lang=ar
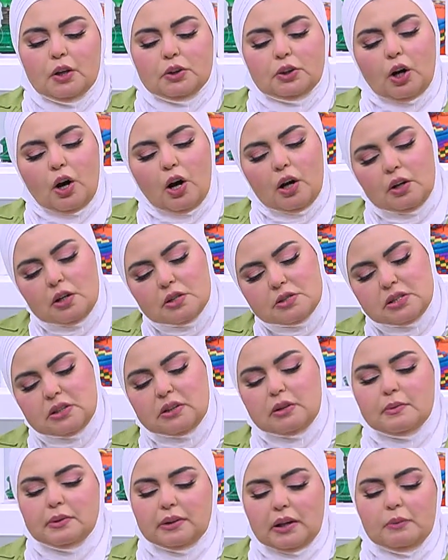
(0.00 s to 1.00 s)
تخلصيه
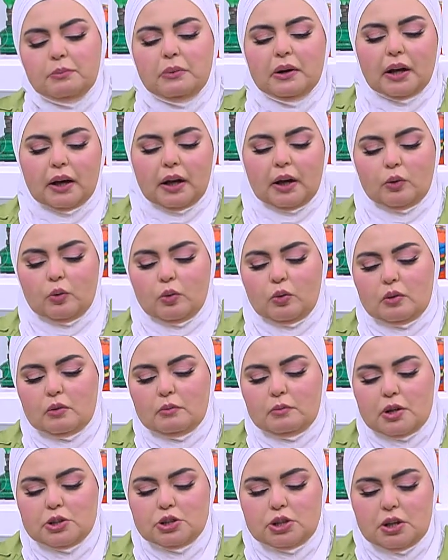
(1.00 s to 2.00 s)
تبقي تعملي غيره
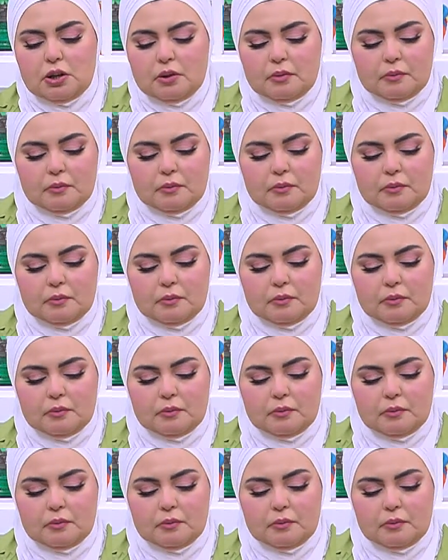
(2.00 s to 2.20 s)
ماشي